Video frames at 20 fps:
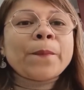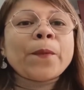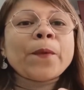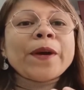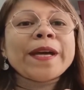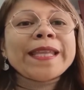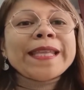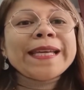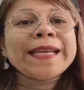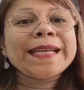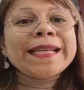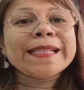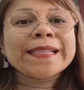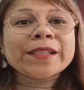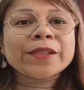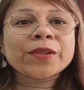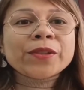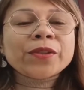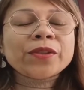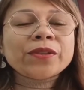puede
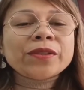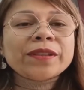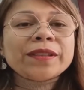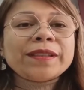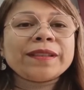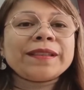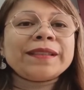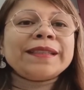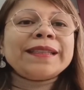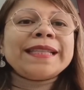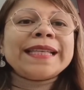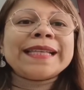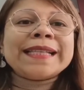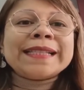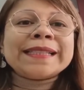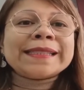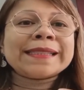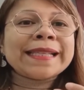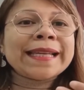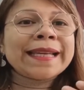esto
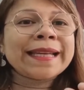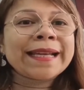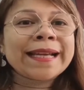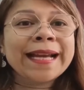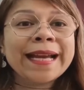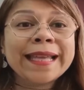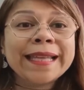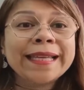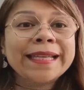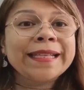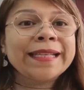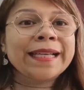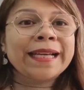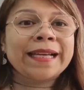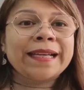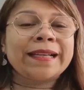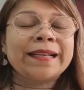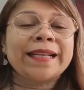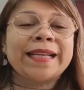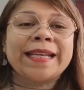
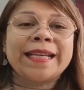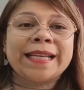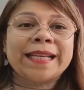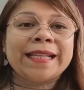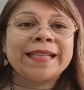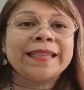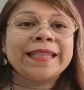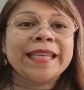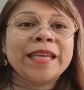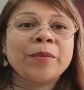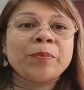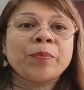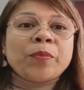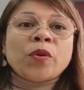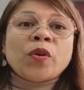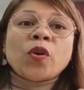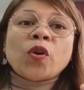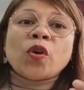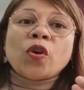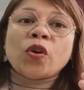desencadenar en el
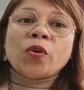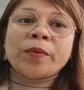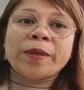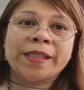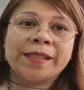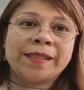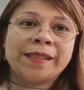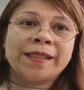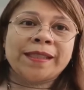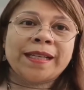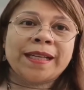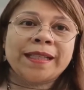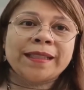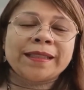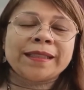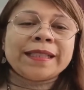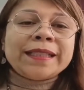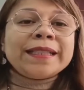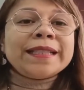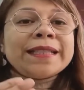tiempo obesidad
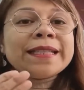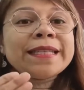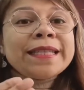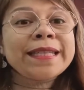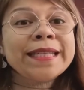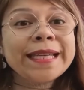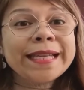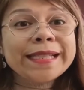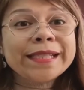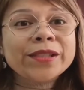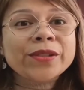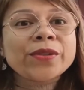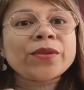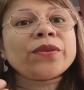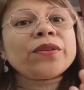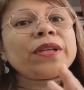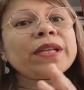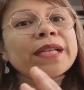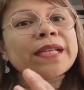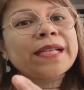y
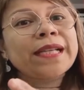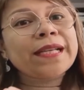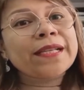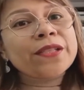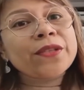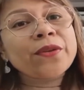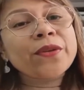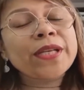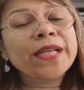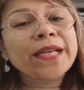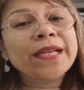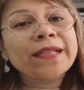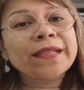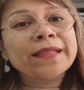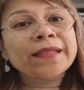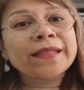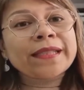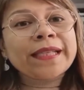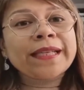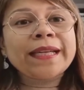esto
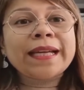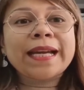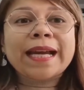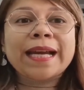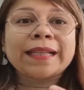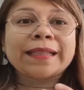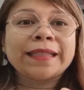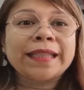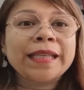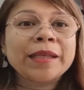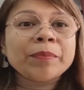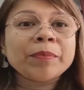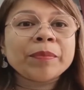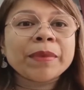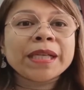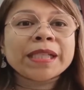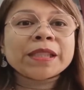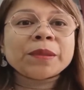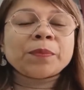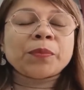relacionarse a
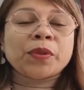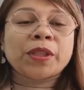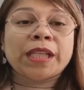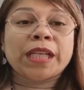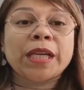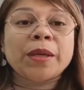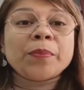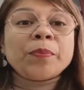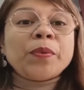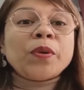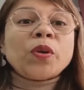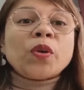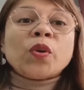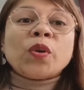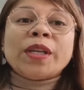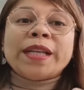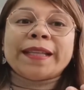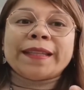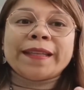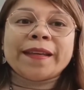temas, por ejemplo,
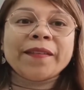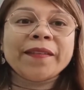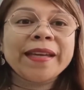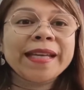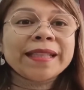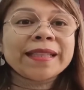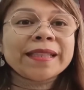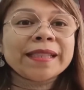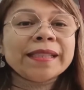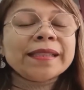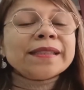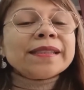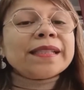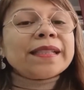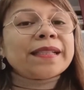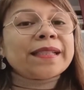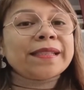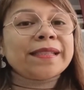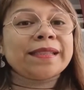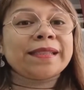con la diabetes,
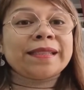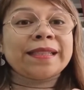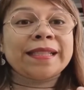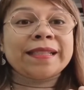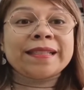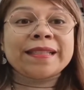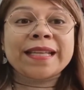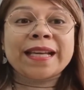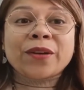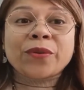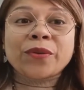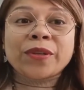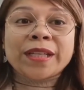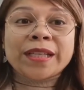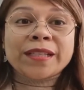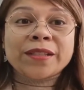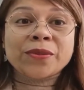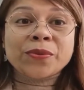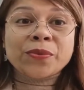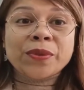resistencia con
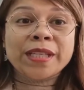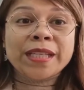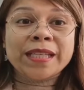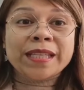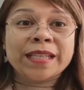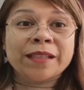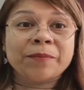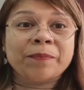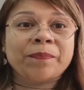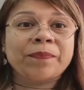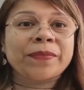la insulina.